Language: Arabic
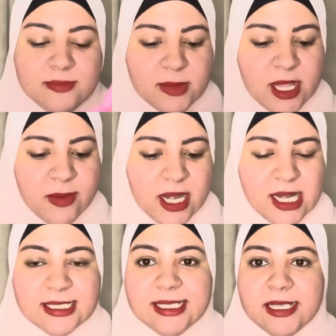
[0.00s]
ده من
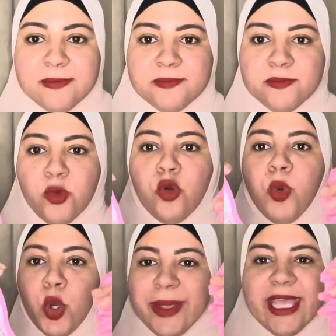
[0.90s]
ال سي ب
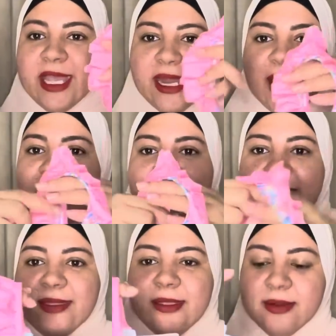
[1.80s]
400 جنيه غالي
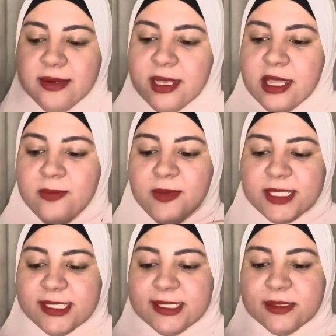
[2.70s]
جدا
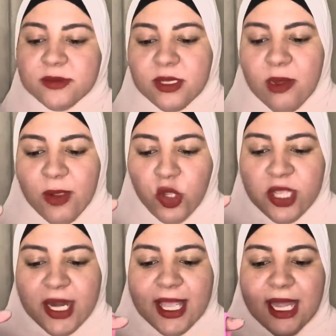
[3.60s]
بس المايوهات
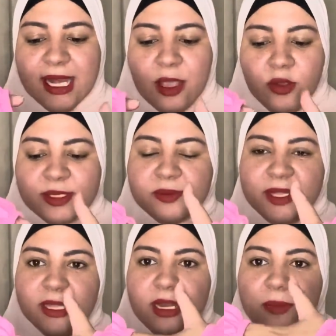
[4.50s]
هناك غاليه قوي بس
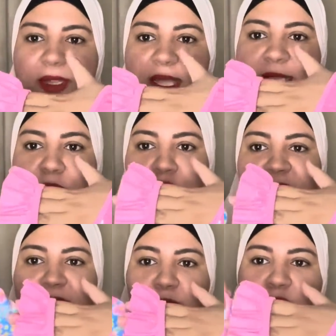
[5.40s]
الماتيريال بتاعتها
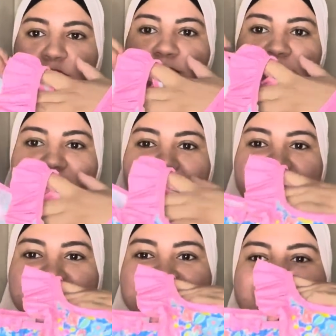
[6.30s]
تحفه بصوا
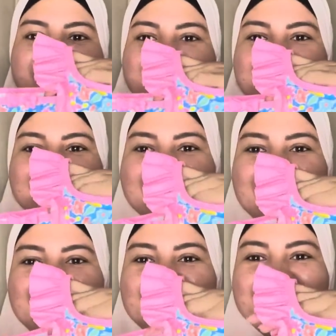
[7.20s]

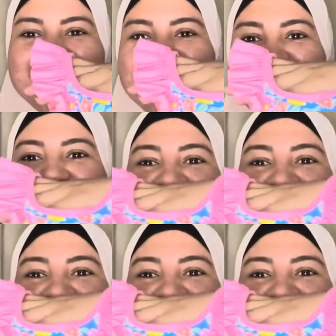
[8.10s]
جميله